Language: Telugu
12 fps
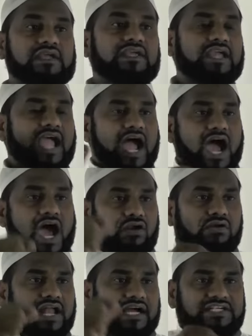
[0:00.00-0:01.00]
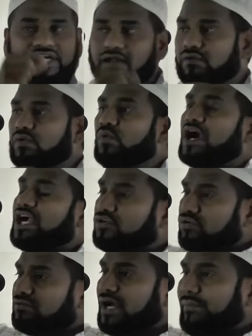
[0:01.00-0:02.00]
ఈ ఆరు లక్షలు ఒక
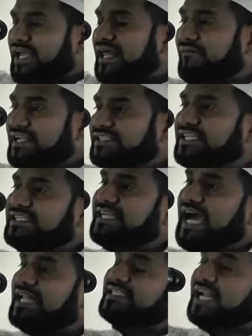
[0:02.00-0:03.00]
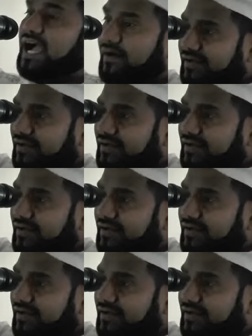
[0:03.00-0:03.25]
కుక్క మీద వెచ్చించాల్సిన